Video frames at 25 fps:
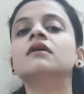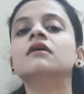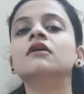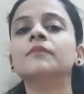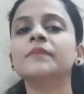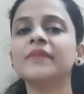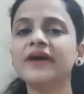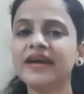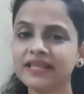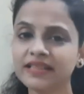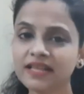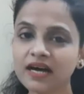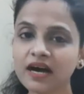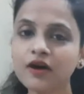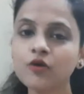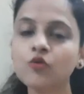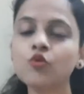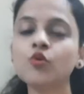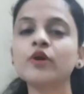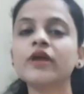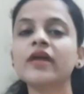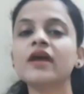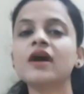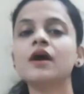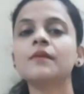मैदा हो
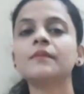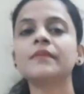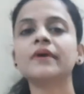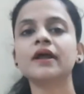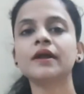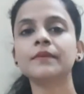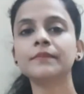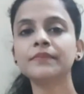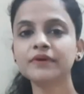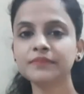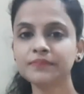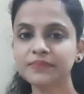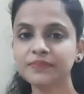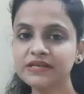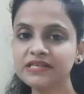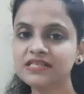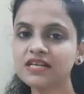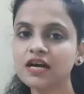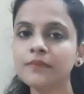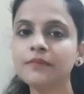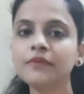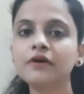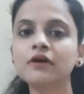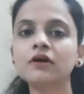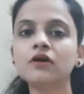गया हमारा पिज्जा
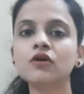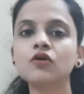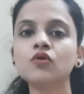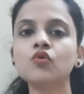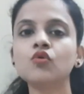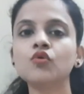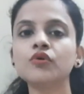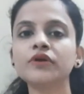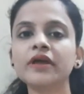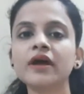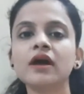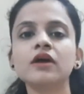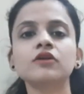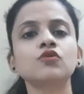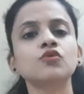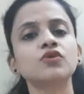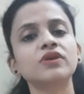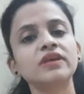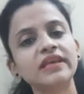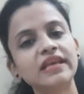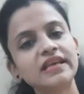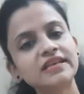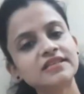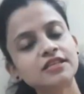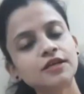बर्गर हो गया क्योंकि
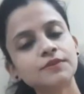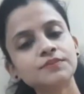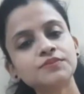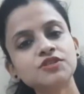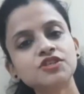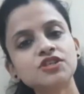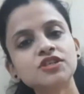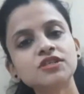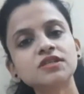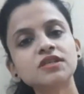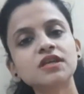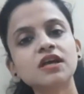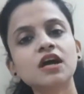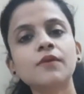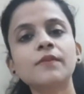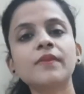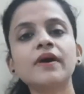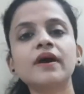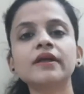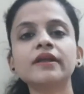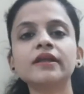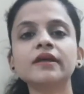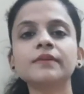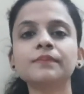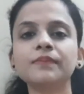ये सब चीजें
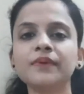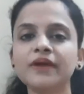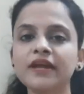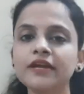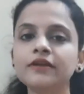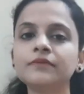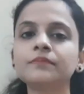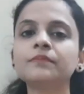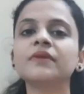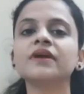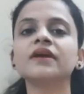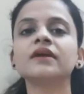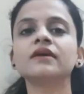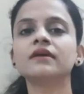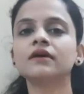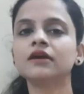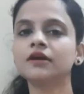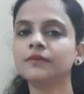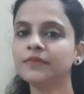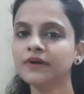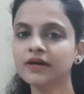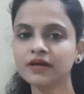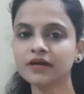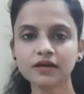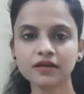हमारे पेट में
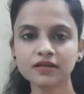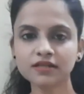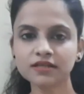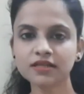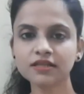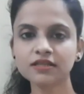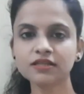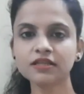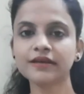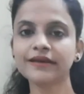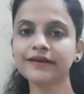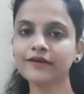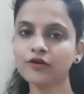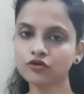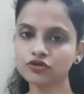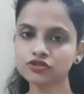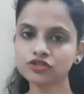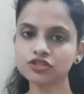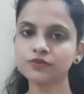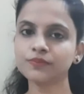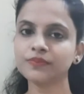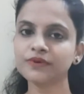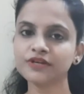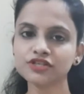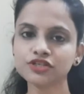गड़बड़ कर देती है
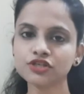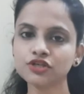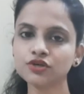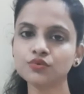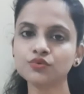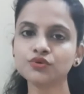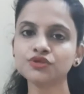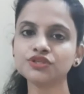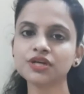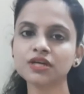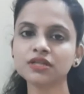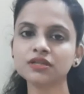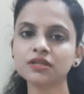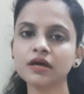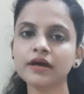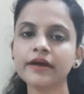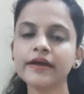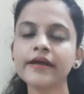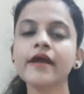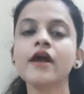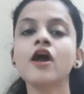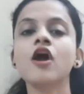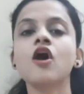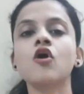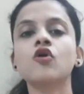कॉन्स्टिपेशन हो जाता है
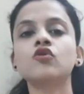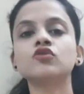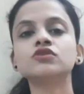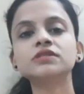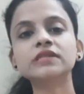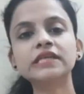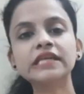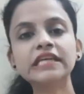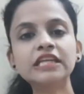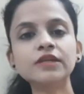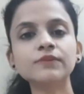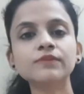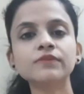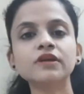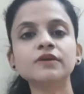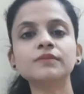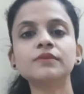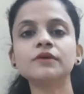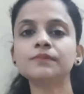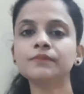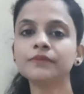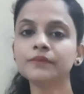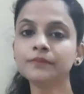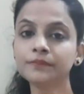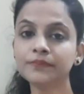और स्किन में भी
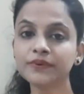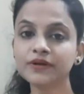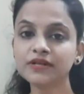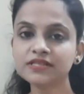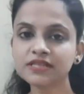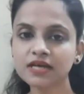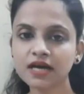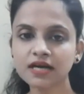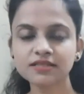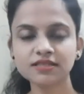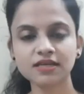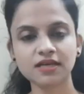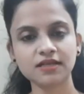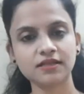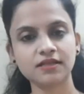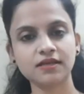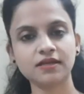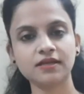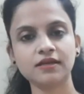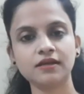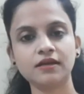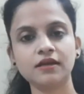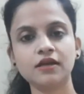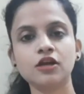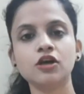पिंपल्स आ जाते
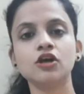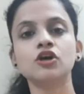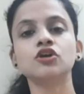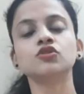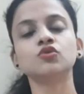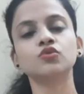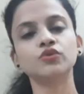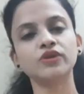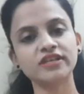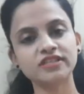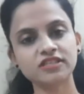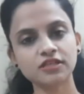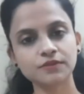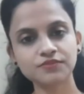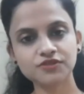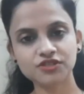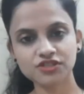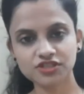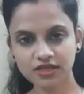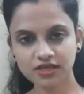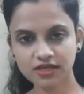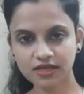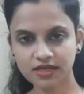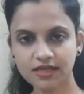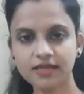हैं तो ये सब
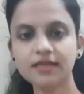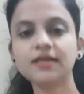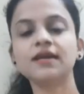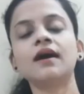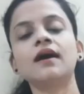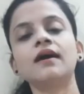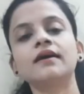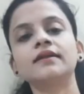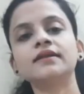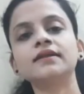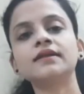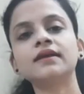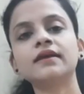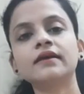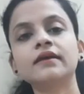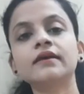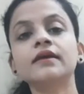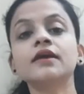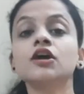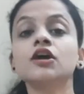चीज़ें नहीं खानी है